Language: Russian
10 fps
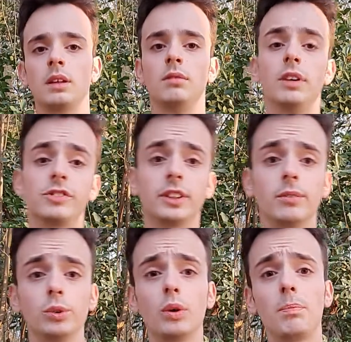В
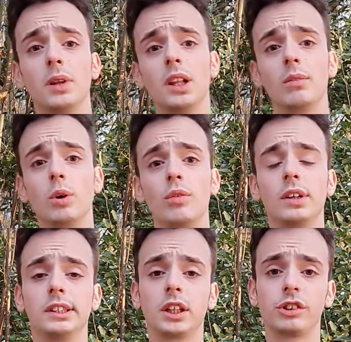основном половое
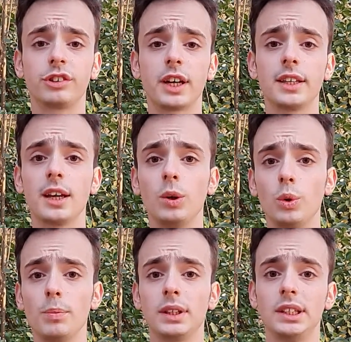воздержание
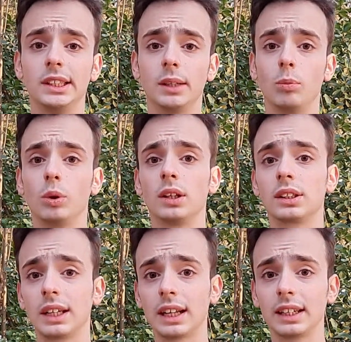любят из-за
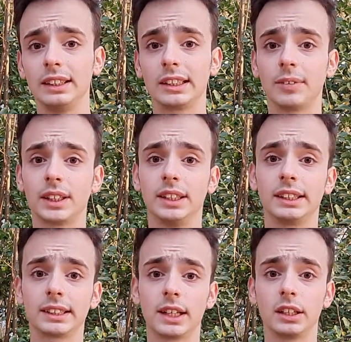Муладхара и
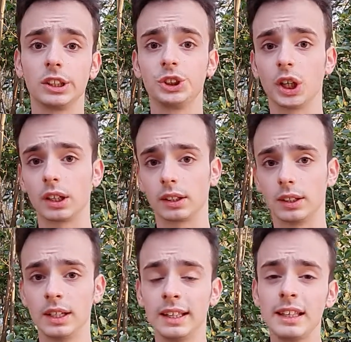Сватхистаны чакры.
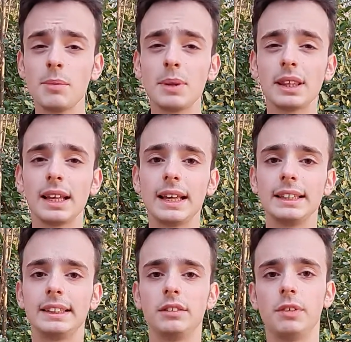Именно
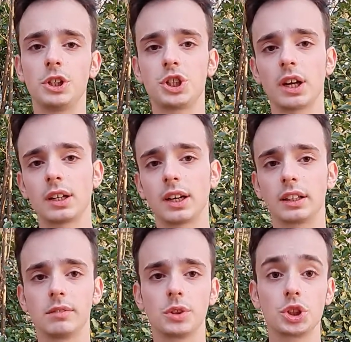эти две чакры
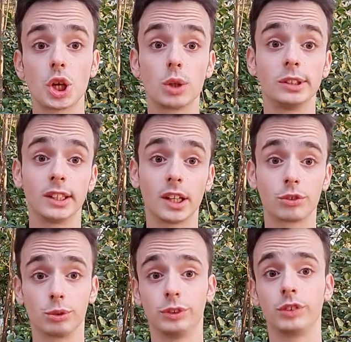отвечают за
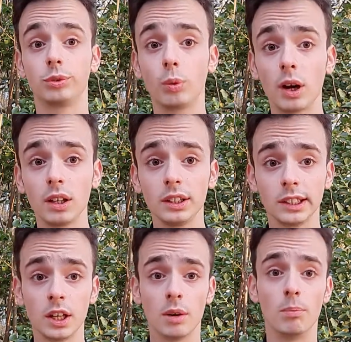нашу сексуальность,
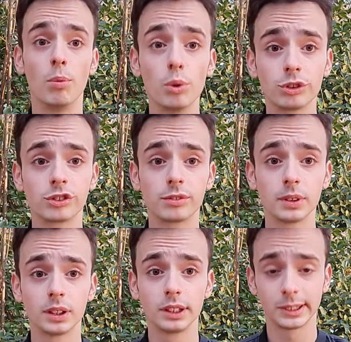
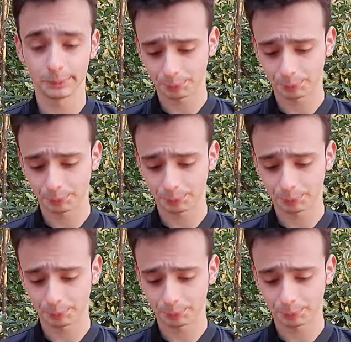мужественность